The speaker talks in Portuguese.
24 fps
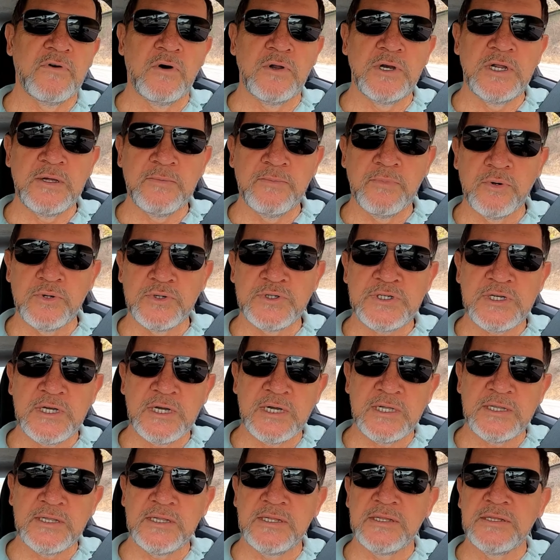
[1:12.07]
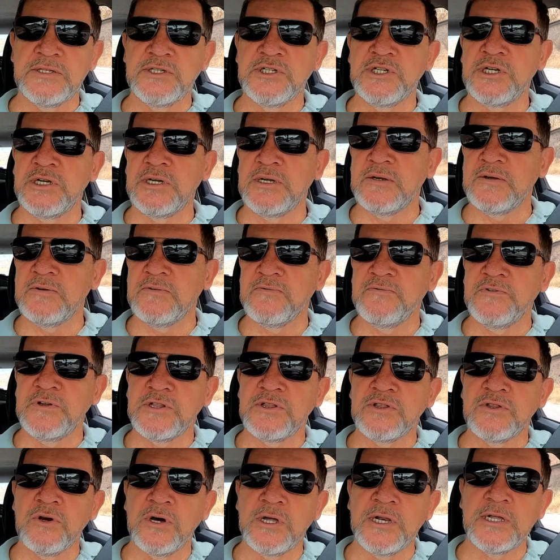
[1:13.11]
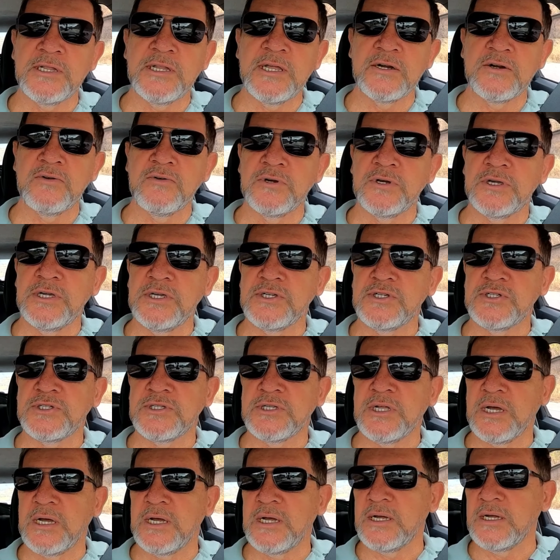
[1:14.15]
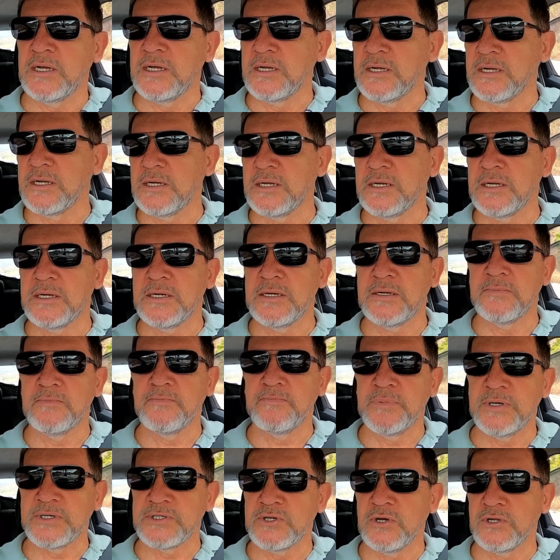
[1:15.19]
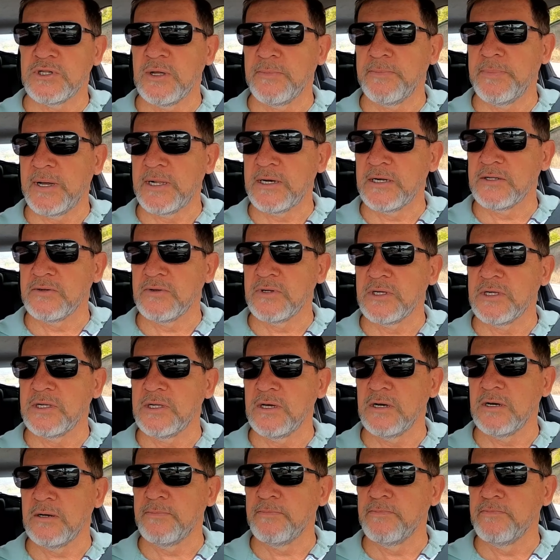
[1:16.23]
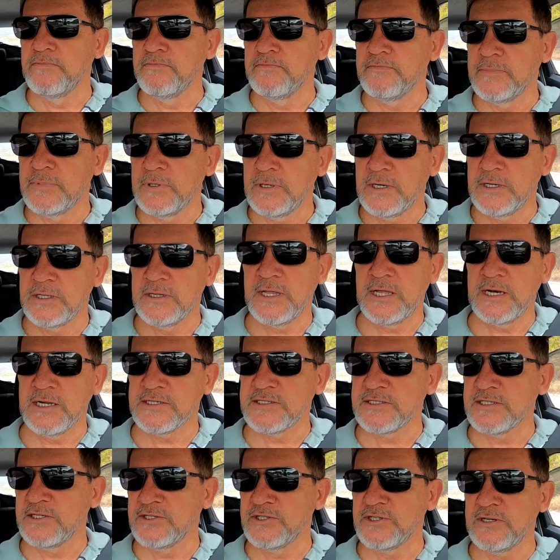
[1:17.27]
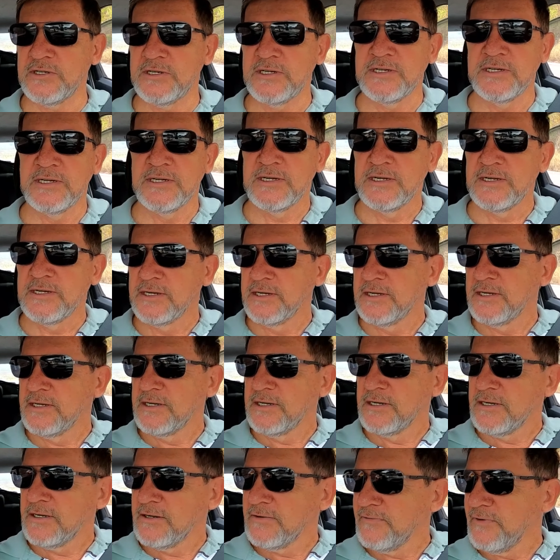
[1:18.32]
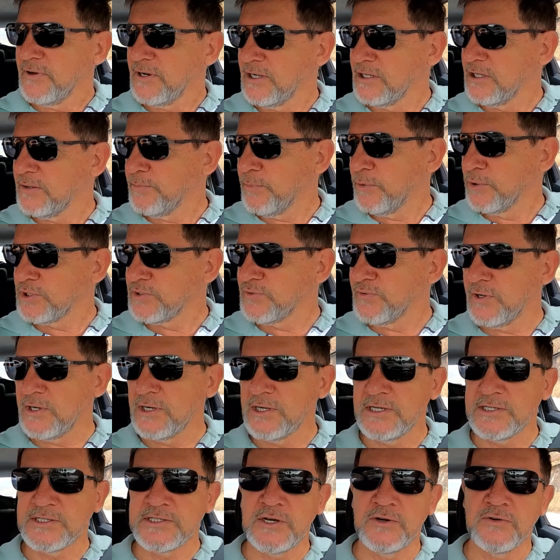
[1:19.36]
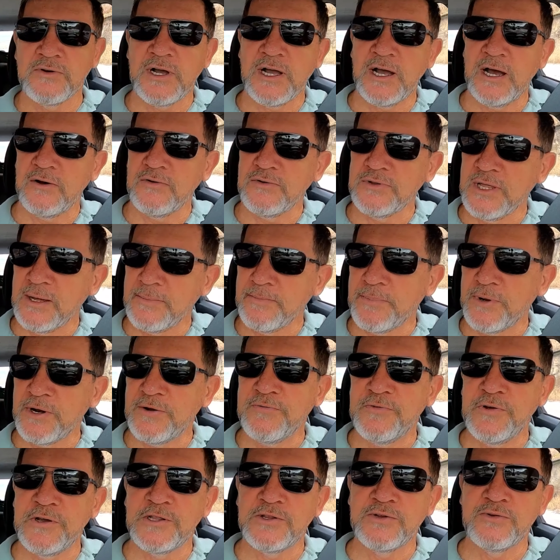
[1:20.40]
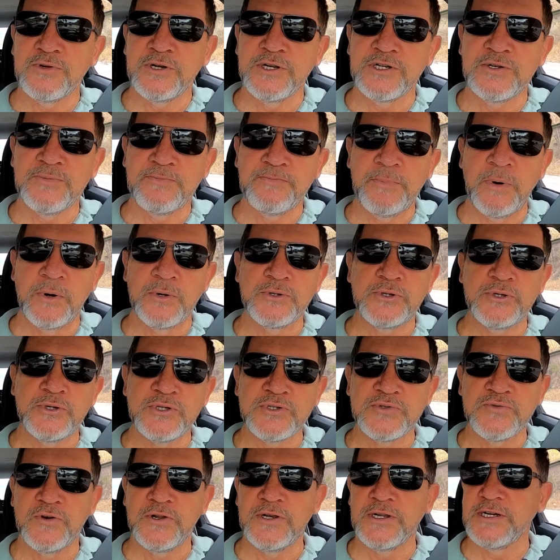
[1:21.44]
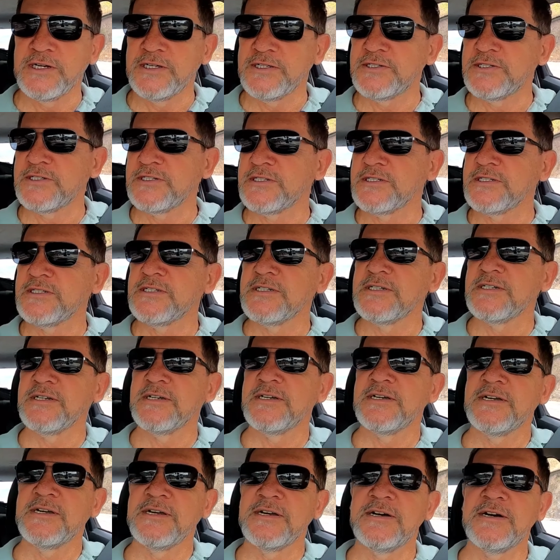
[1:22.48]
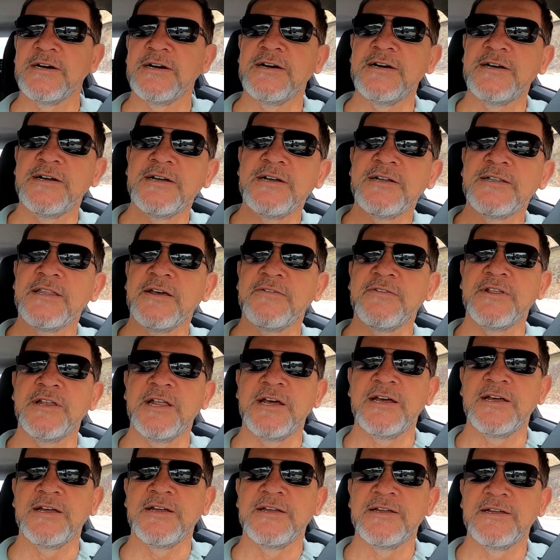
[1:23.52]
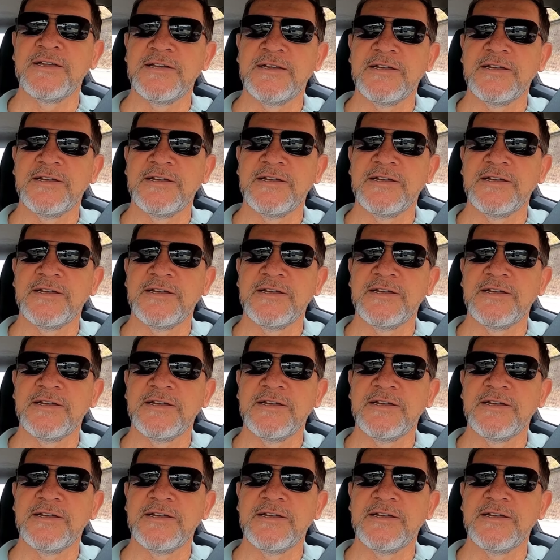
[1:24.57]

Vou ali em busca de Vitória da Conquista. O pessoal tá parando aqui, ó. Tá interessante, né? Falando de pontos volantes, ao o carro da Prefeitura de Ponto dos Volantes. Ó, tá vendo lá?